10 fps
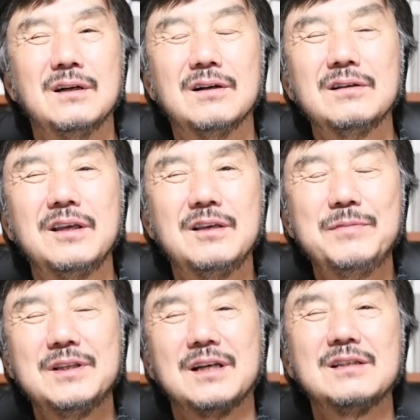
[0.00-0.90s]
어깨에
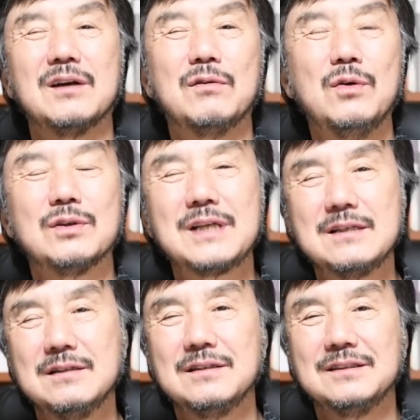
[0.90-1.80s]
힘이 들어가지 않고
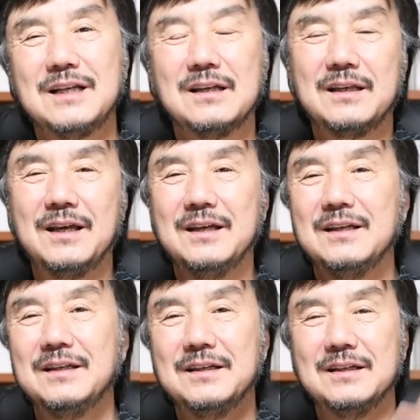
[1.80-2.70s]
사진을 그냥 이렇게,
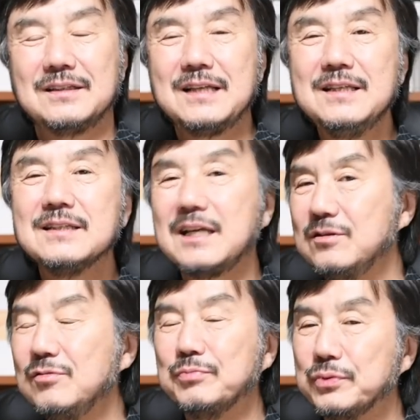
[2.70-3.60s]
사진이
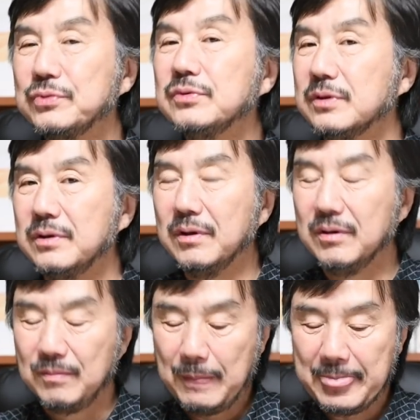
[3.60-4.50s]
사진을
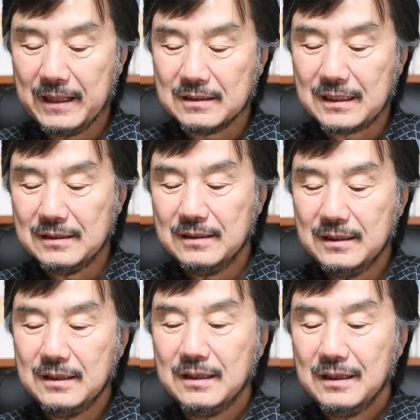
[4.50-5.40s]
부르거든요.
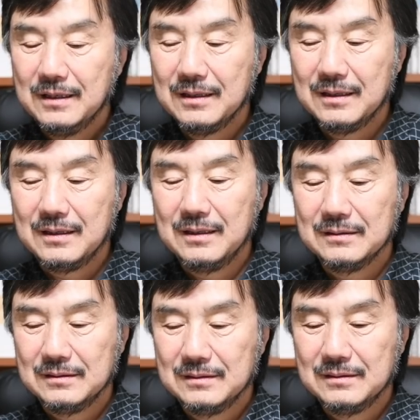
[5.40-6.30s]
사진이 어,
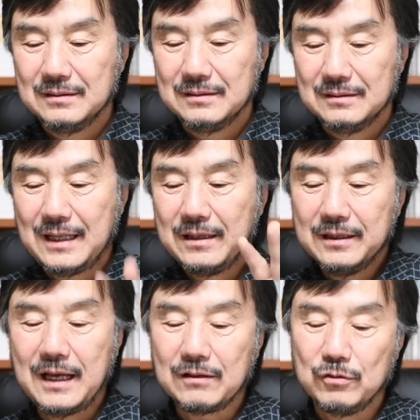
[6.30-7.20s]
어, 나
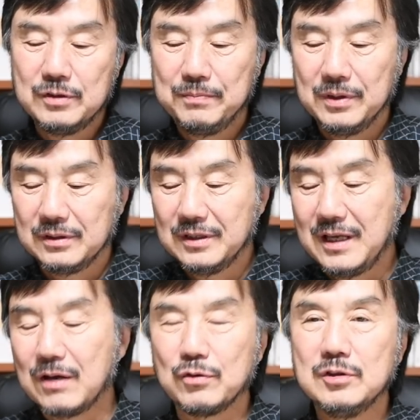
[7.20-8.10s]
여기 앉고 싶어, 저기
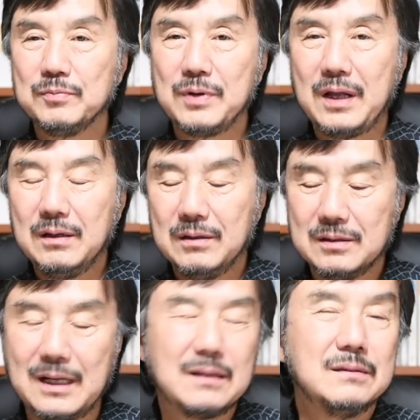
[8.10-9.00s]
앉고 싶어 하는 거를
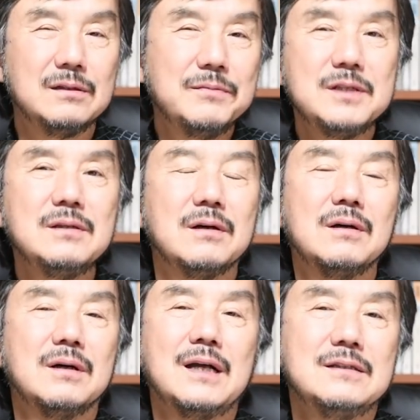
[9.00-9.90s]
잘
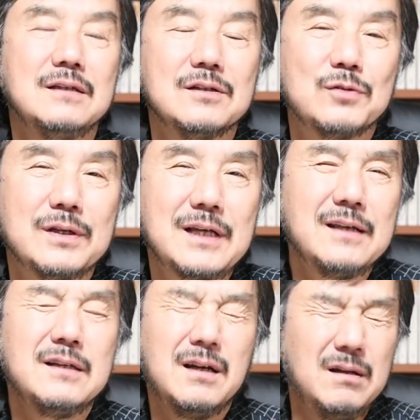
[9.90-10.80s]
들으면서 하시는 게 좋아요. 자기
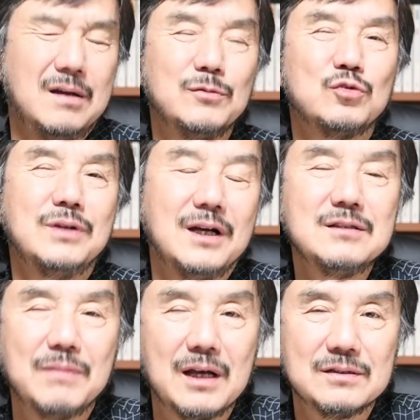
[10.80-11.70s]
생각을 너무
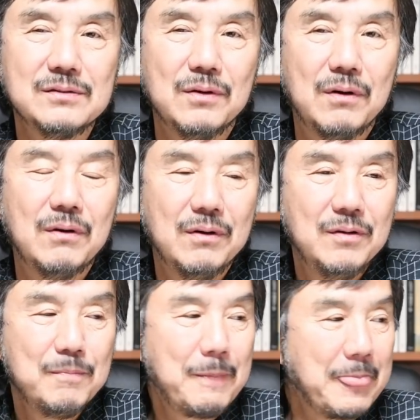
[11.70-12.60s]
주장하지 마시고.
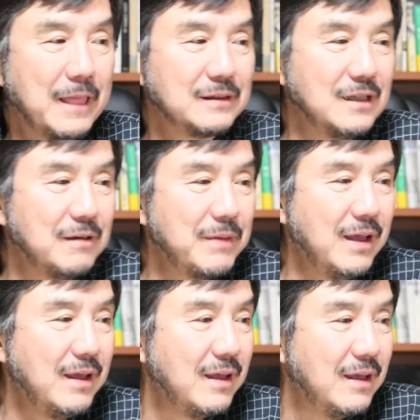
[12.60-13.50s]
음, 그 다음에